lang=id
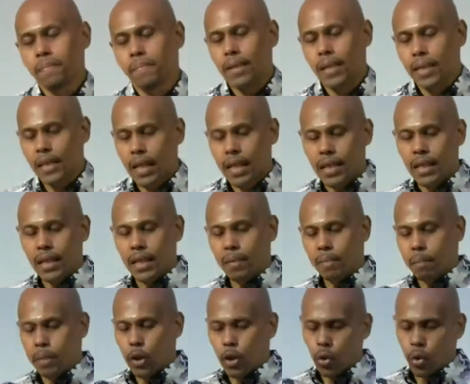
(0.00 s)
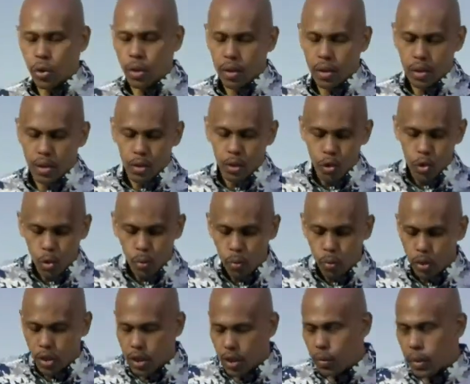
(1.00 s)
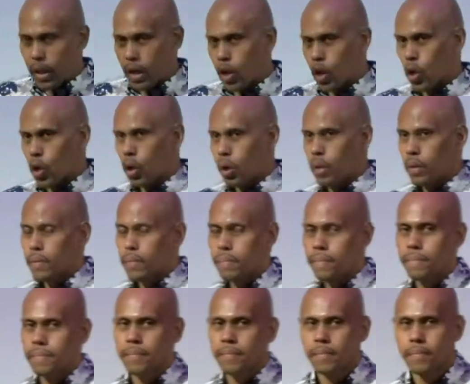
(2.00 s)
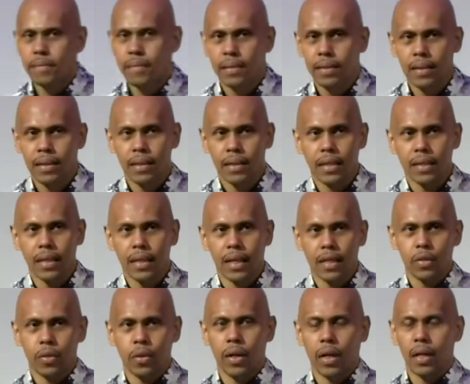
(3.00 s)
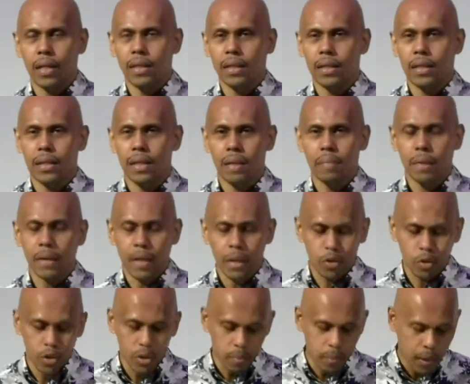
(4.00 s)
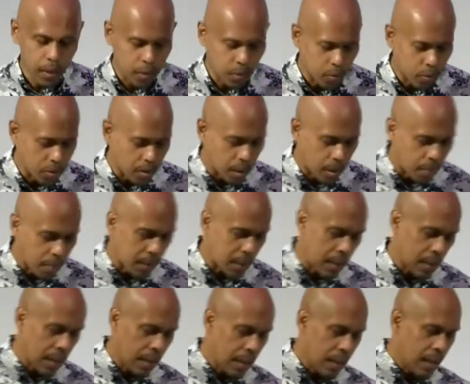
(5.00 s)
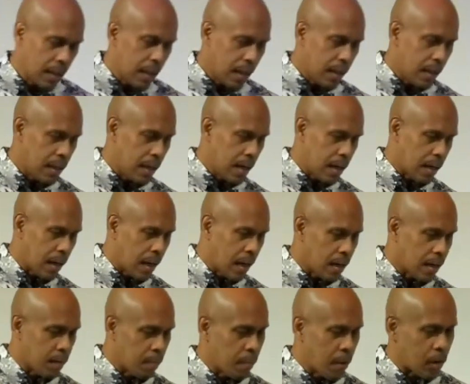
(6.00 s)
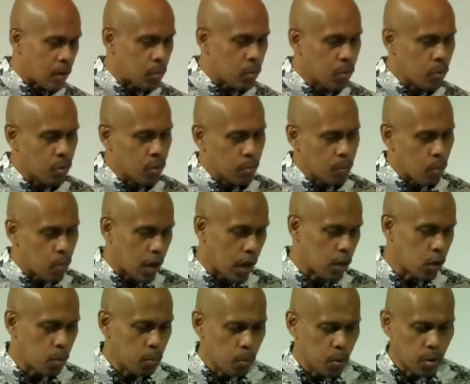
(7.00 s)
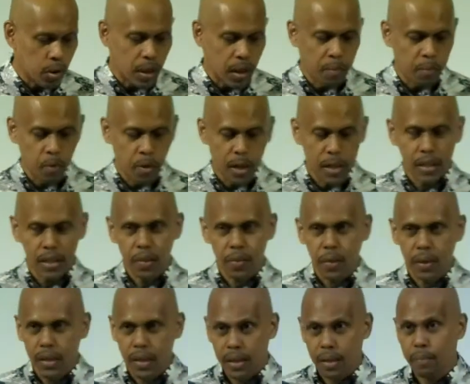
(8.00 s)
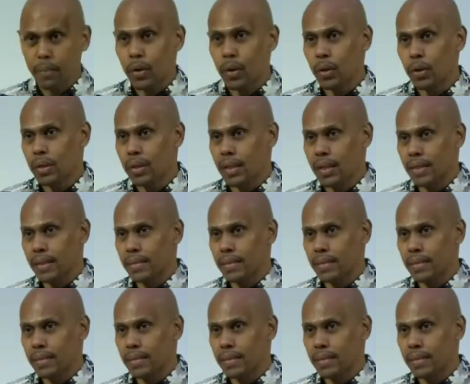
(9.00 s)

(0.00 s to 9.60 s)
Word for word: Kita dibentuk tubuh, jiwa, dan roh. Ketika saudara terima Yesus sebagai juru selamat, yang lahir baru bukan tubuhnya, bukan jiwanya, tapi rohnya.